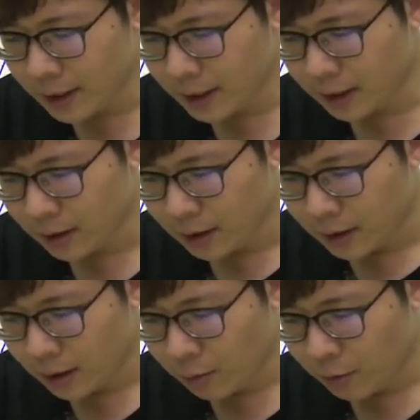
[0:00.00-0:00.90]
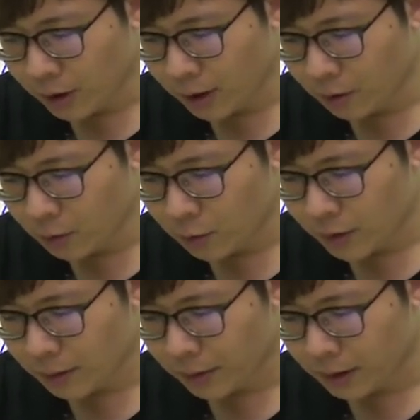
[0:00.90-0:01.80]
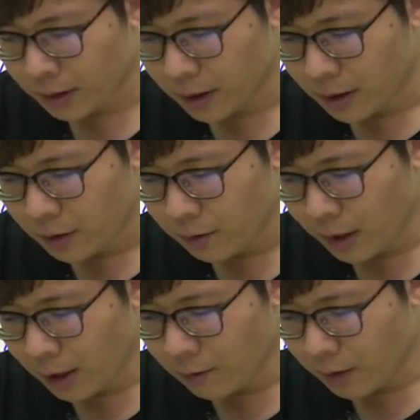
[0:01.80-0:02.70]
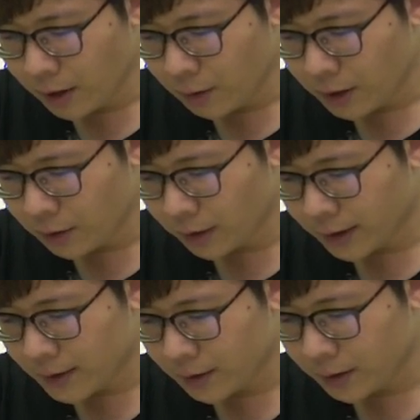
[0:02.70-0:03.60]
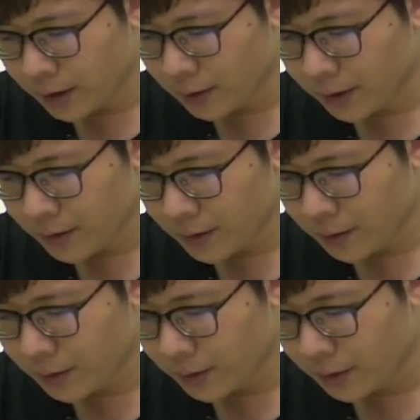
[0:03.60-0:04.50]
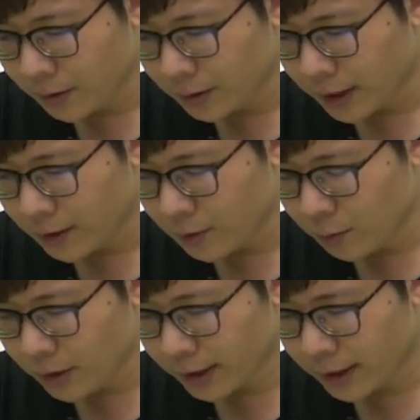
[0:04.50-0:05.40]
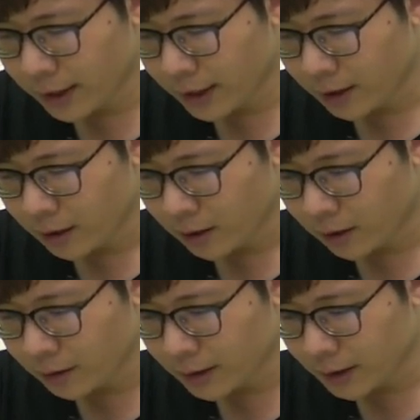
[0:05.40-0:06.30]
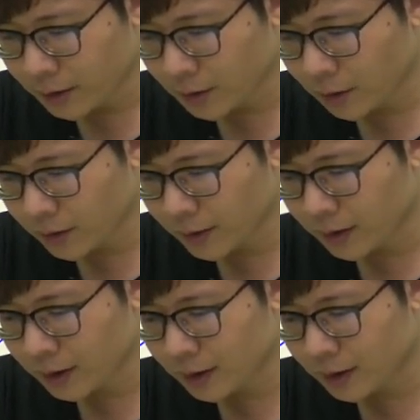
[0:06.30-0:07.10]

第一个，老婆跟老公说什么呢？Uran wa yuriko ga zukete r e sou yo d a o u b u k a n 哦，这个 s o 是